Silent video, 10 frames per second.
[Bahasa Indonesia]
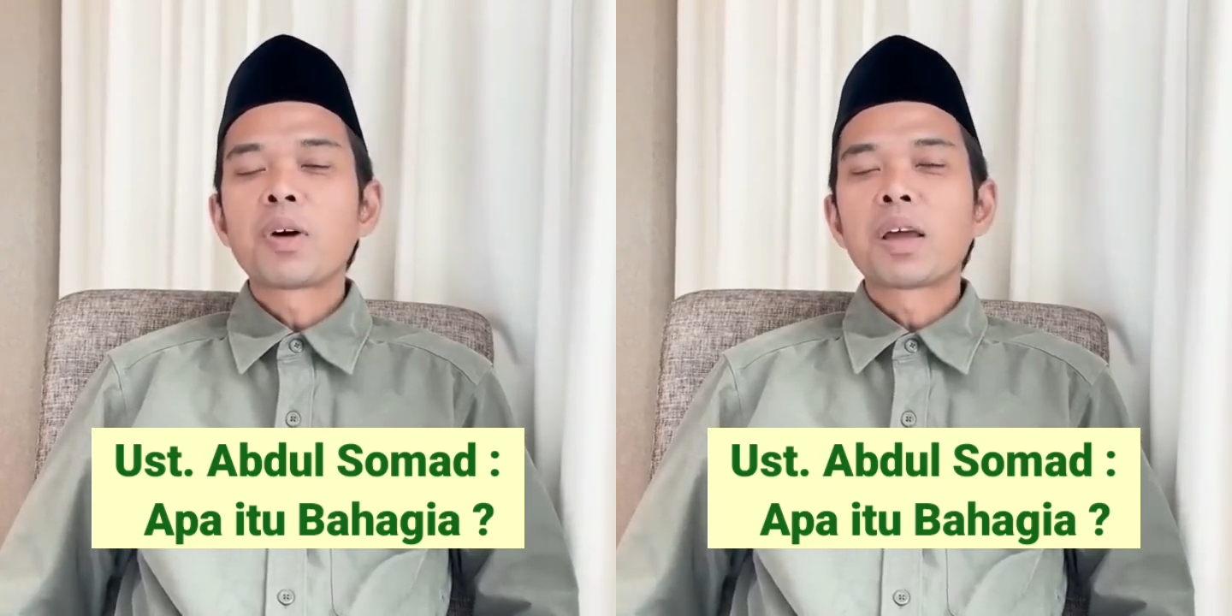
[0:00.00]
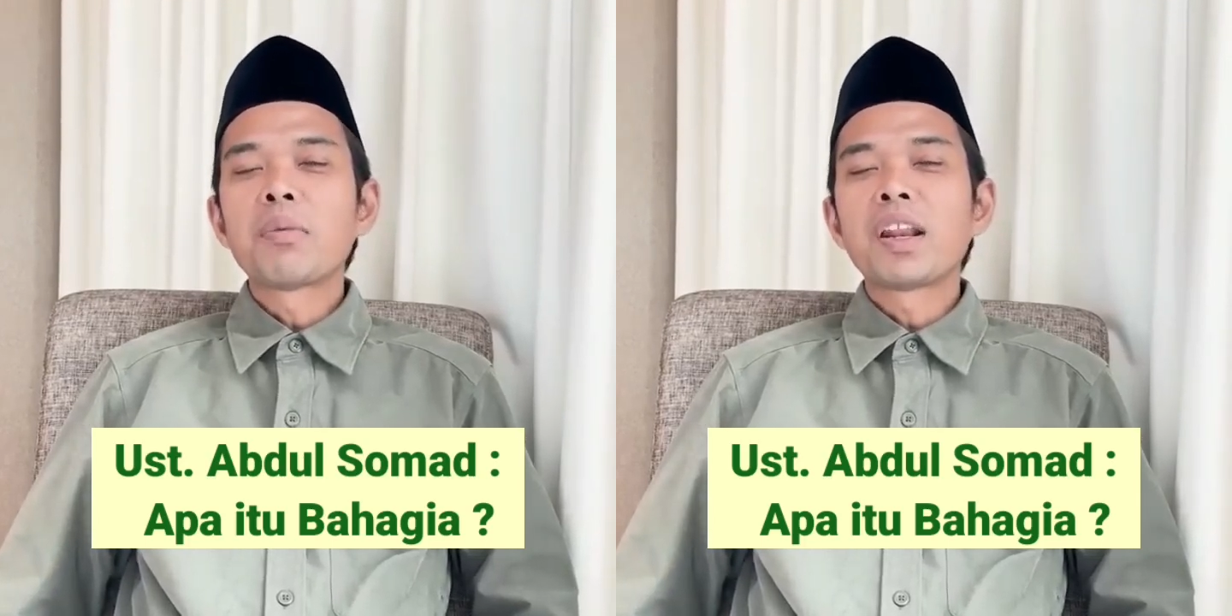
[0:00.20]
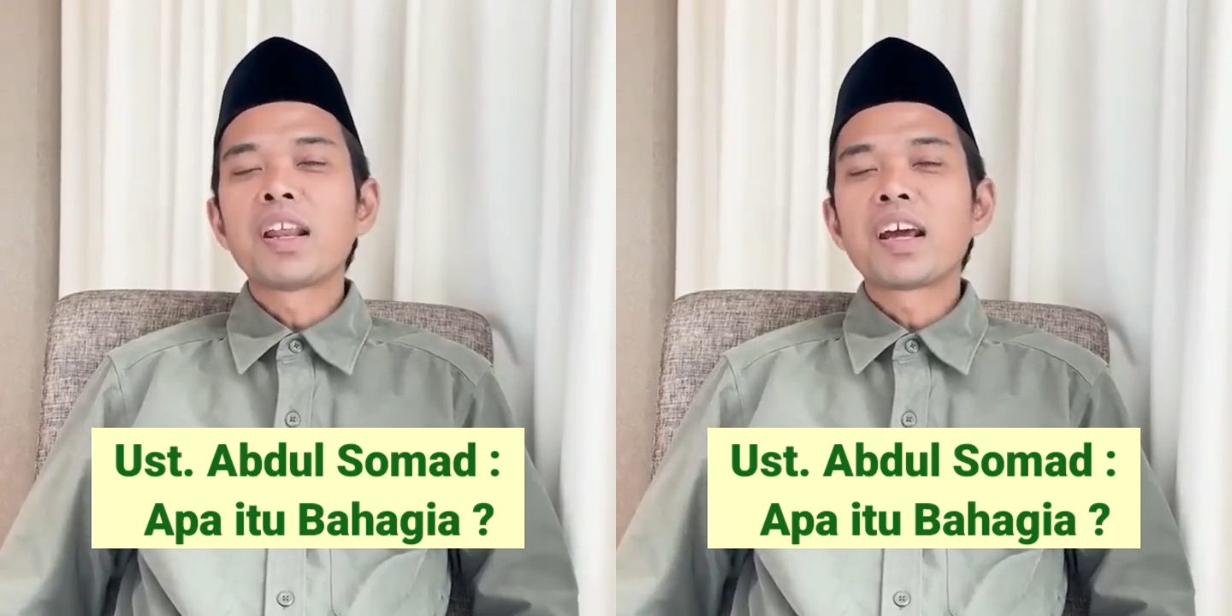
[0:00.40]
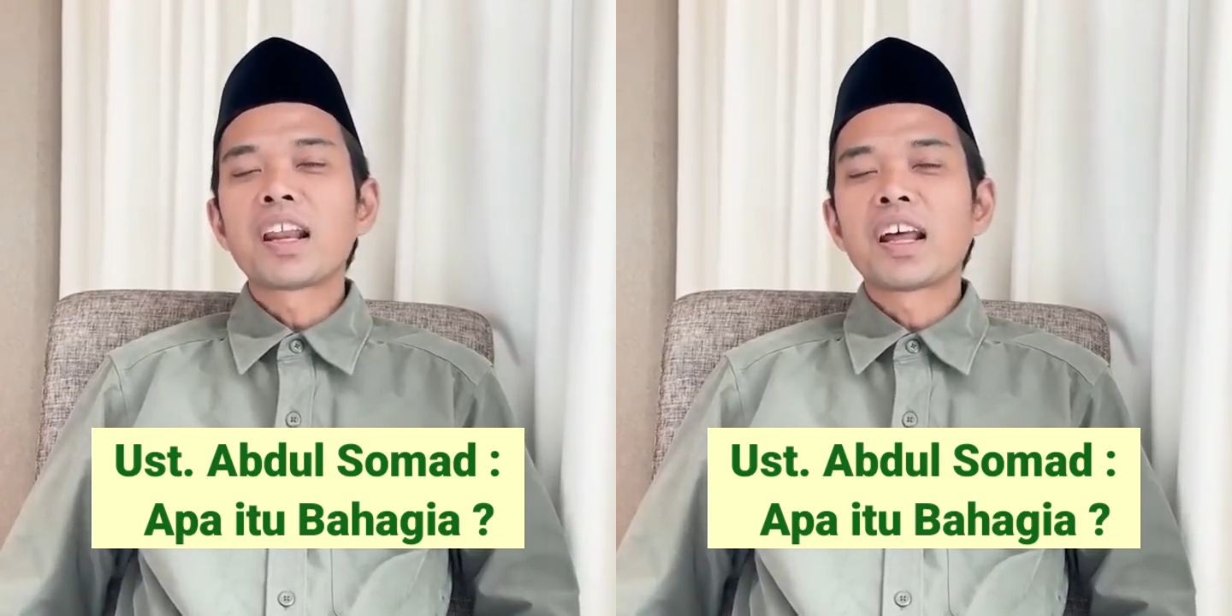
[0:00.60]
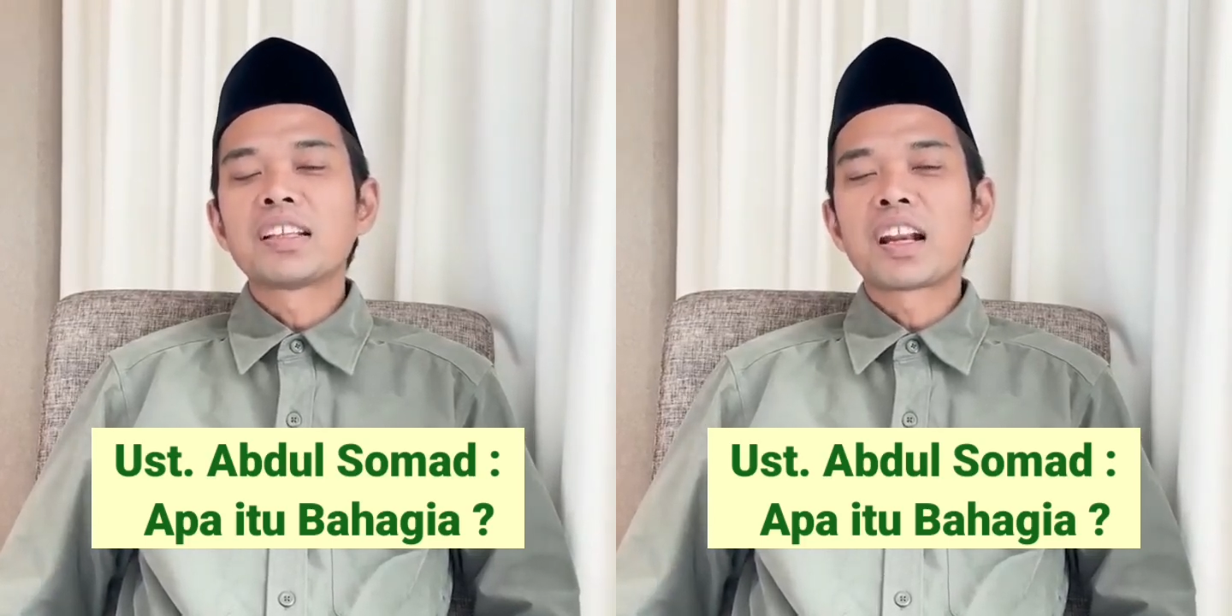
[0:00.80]
bagaimana
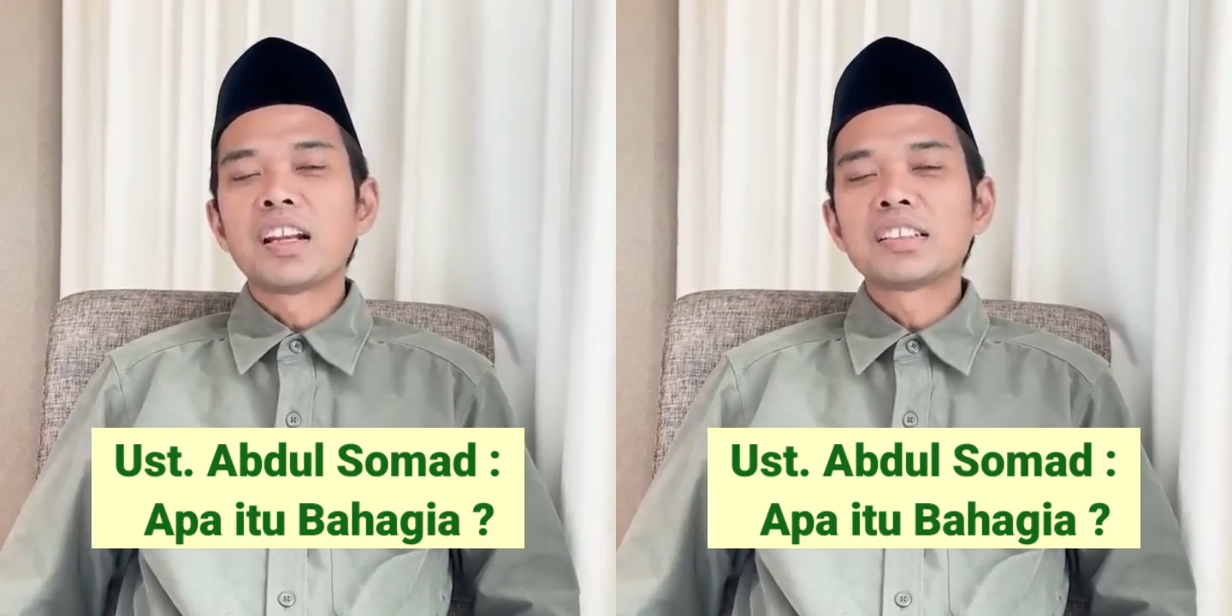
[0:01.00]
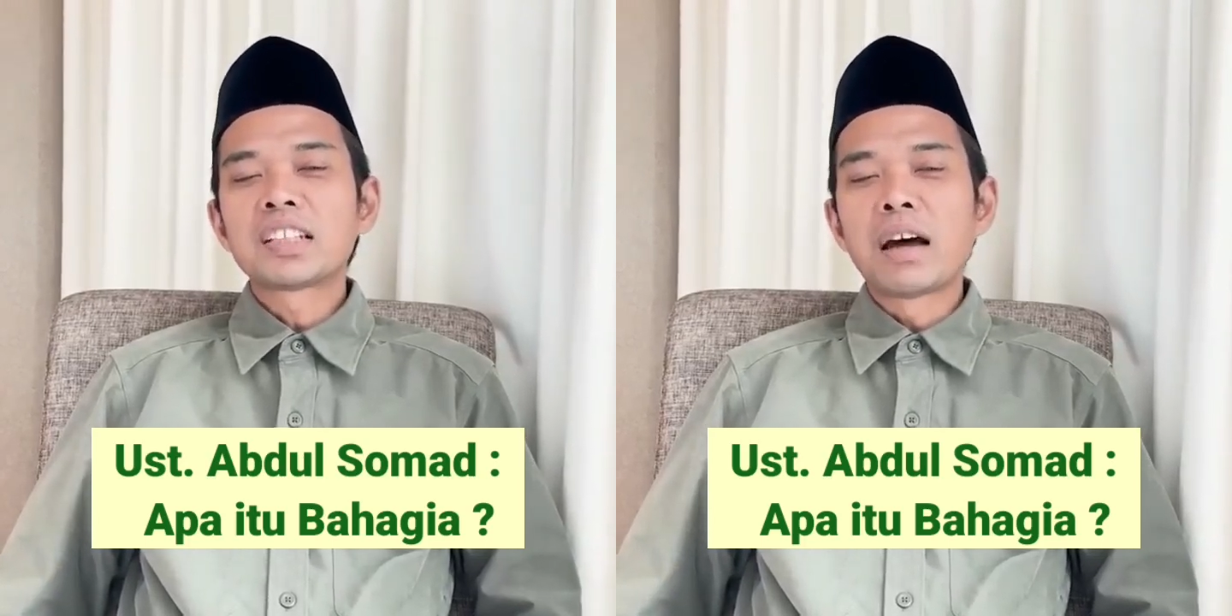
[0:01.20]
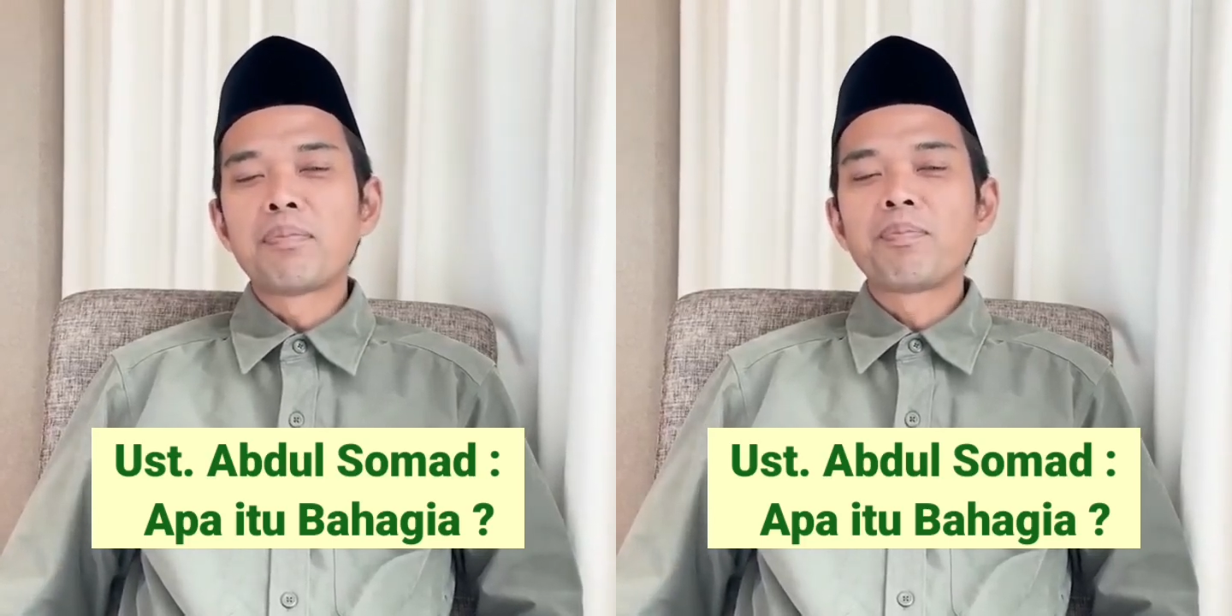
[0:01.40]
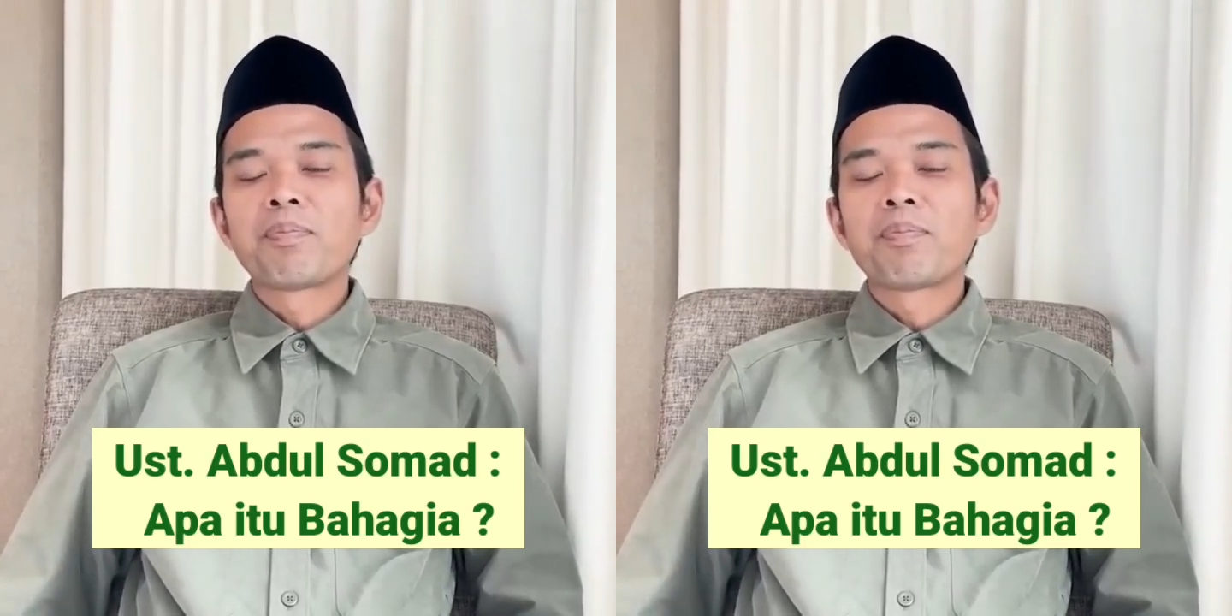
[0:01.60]
dengan ajaran Islam?